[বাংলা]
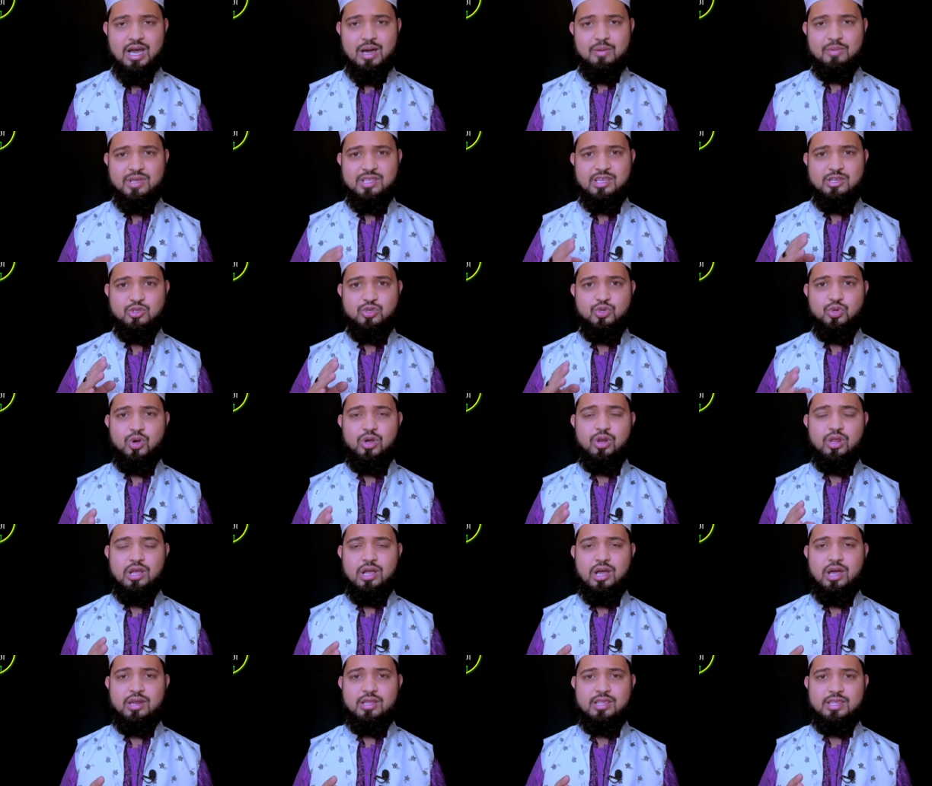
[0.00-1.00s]
আমাদের
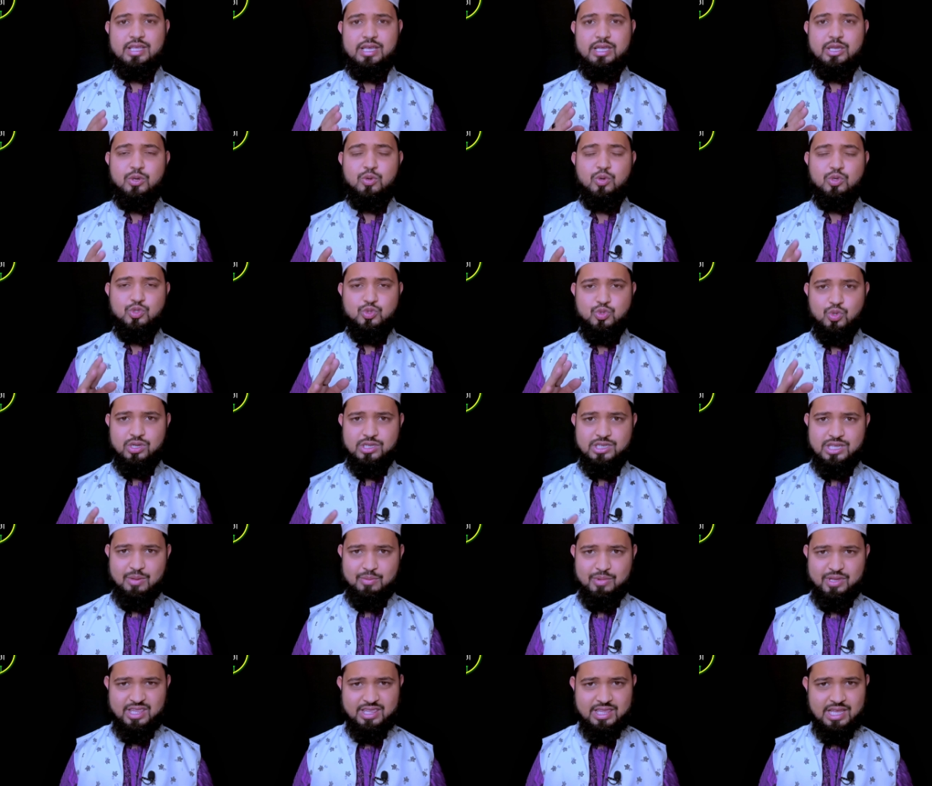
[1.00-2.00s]
সরকার তিনিও চলে
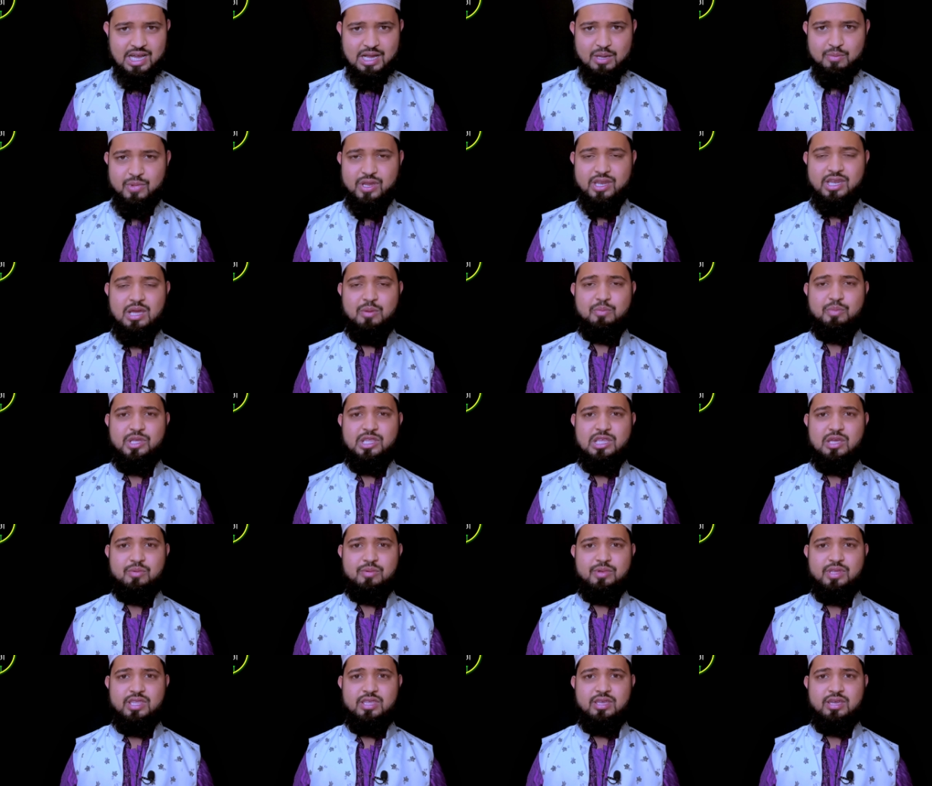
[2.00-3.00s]
যাবেন থাকবেন না
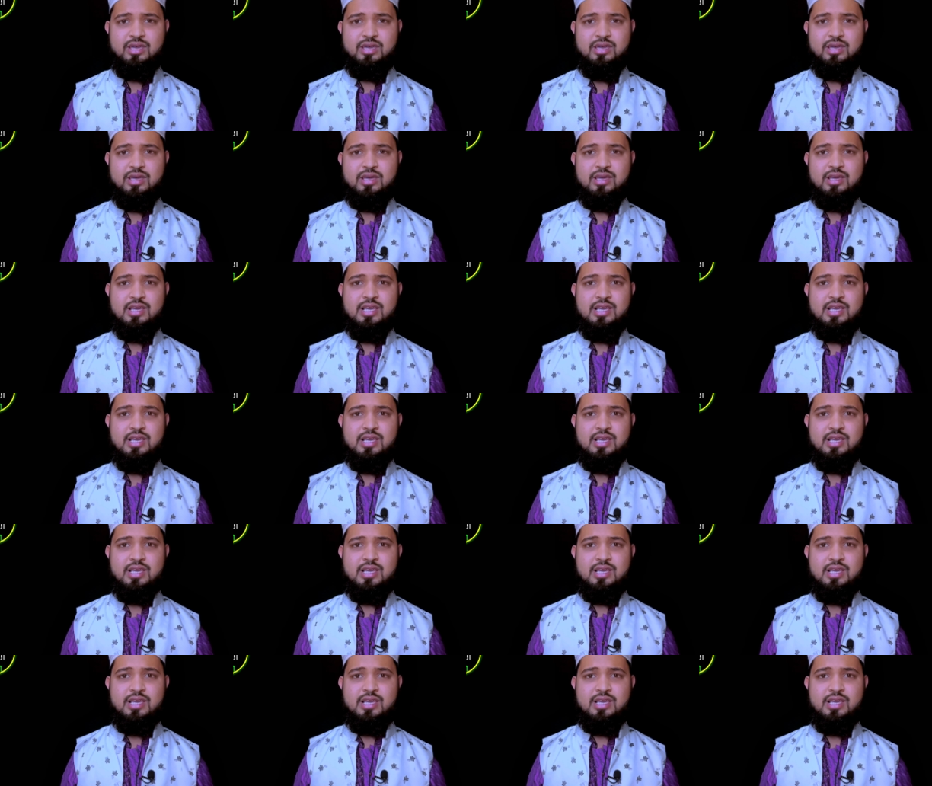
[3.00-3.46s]
পৃথিবীতে